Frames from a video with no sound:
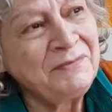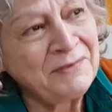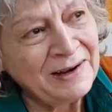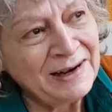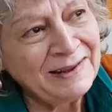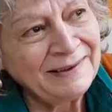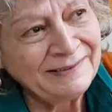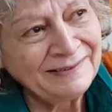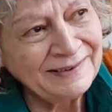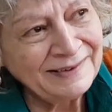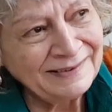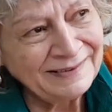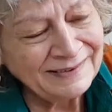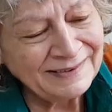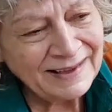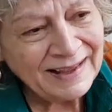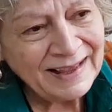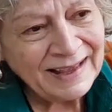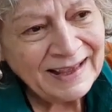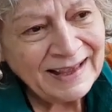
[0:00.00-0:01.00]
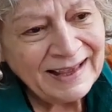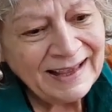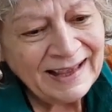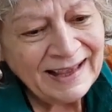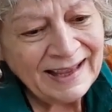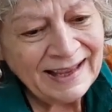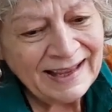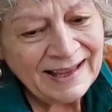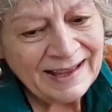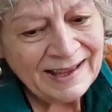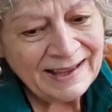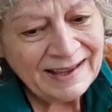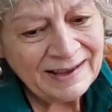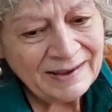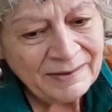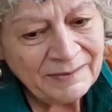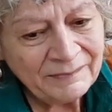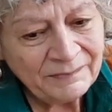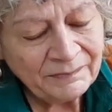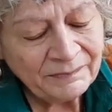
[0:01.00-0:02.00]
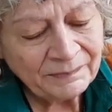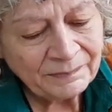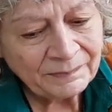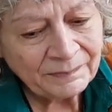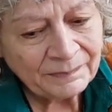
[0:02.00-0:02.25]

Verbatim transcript: felices, em,